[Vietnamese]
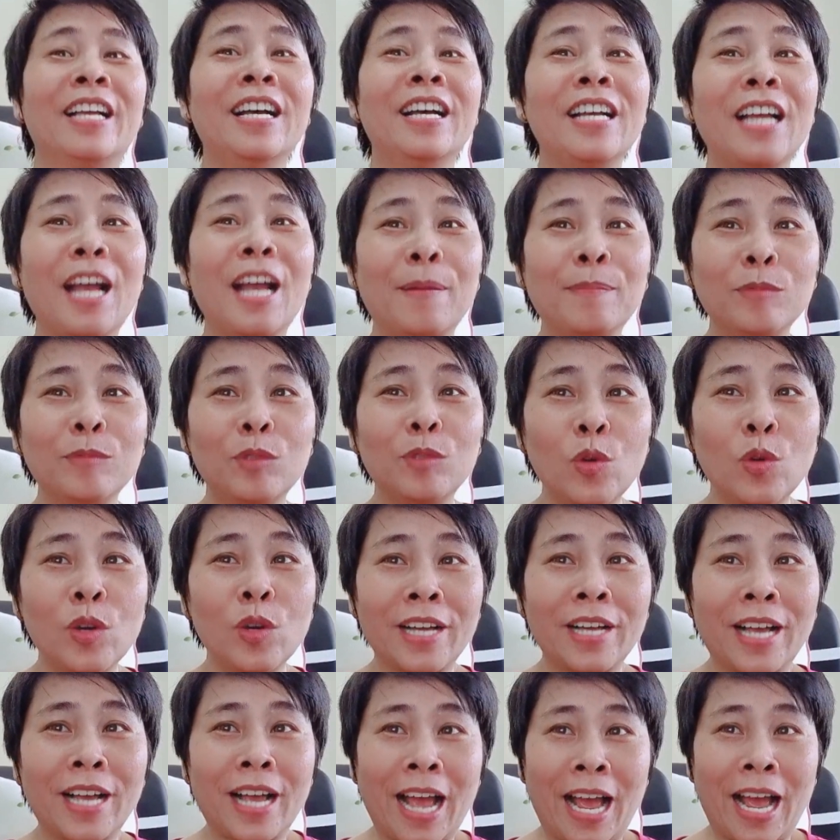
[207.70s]
cứ ngắm
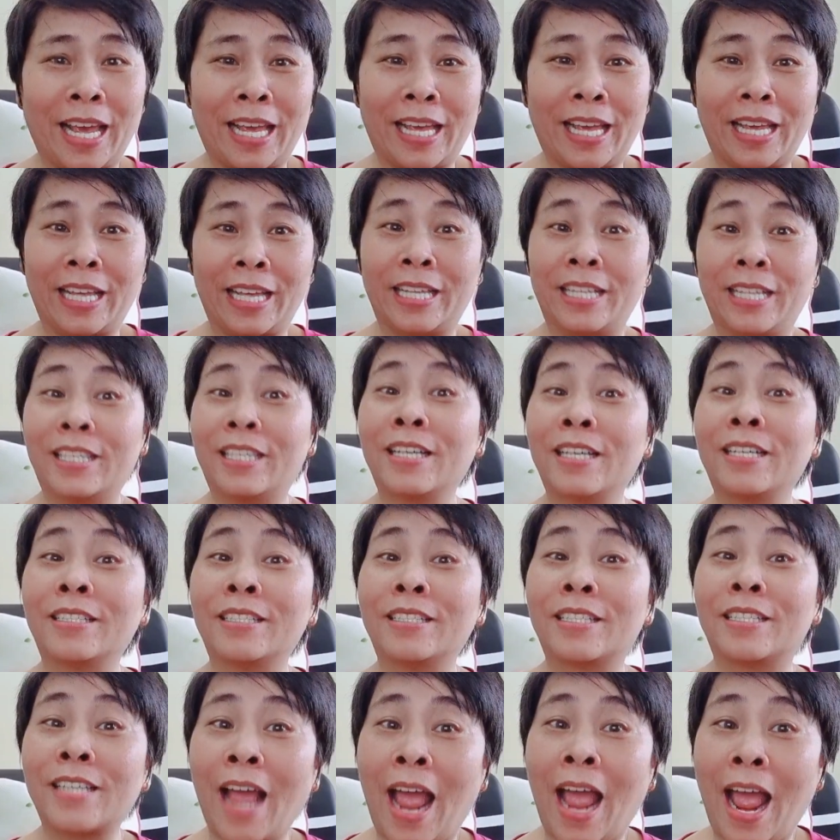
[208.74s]
suốt ngày từ
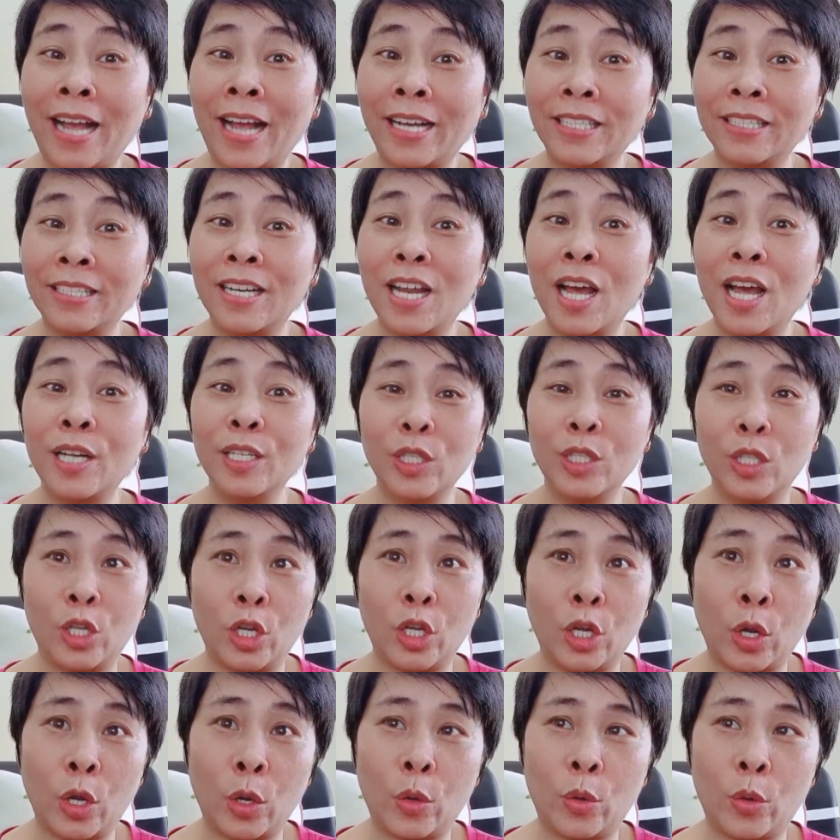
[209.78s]
sáng đến
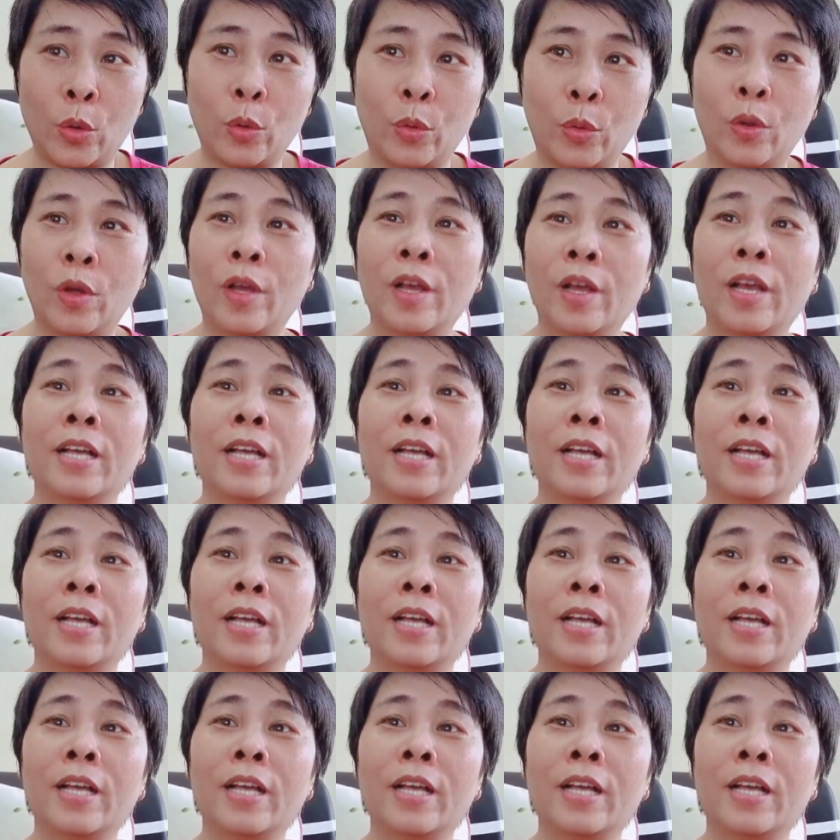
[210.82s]
chiều